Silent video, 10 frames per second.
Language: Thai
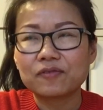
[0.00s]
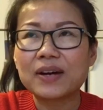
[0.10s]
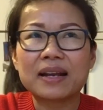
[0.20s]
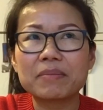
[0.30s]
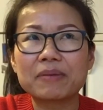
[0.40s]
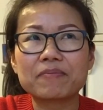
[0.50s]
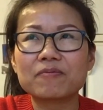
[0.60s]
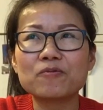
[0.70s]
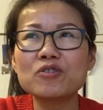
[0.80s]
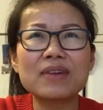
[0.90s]
ฝันแบบ
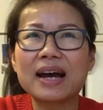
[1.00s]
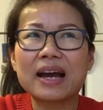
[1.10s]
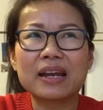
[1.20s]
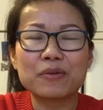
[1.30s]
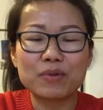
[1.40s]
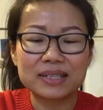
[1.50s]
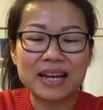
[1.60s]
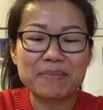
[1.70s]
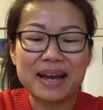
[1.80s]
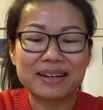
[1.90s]
วุ่นวายในหัวใจ
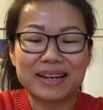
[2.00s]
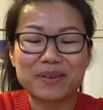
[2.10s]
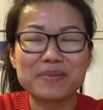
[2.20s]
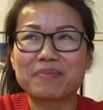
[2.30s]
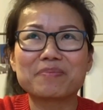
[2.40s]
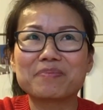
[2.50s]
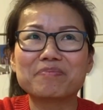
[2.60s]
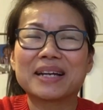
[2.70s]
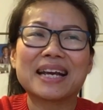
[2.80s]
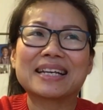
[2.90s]
มากเลยไอ้ก็แบบ
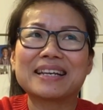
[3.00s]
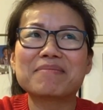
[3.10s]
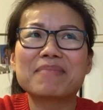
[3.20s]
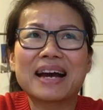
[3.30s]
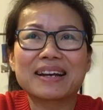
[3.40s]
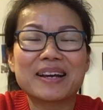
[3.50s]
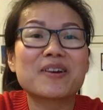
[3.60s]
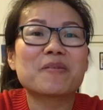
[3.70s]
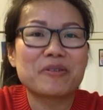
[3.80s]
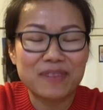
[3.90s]
เหมือนไอ้คิดมากแล้วไอ้
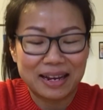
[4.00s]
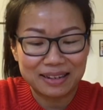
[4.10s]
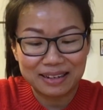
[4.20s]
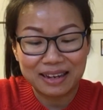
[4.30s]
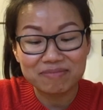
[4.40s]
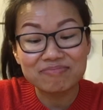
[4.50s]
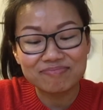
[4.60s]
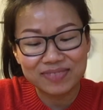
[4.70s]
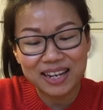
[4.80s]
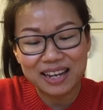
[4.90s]
ก็ออกไปฝันอย่างเงี้ย
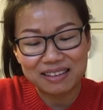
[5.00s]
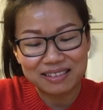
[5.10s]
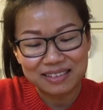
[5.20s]
นั่นแหละ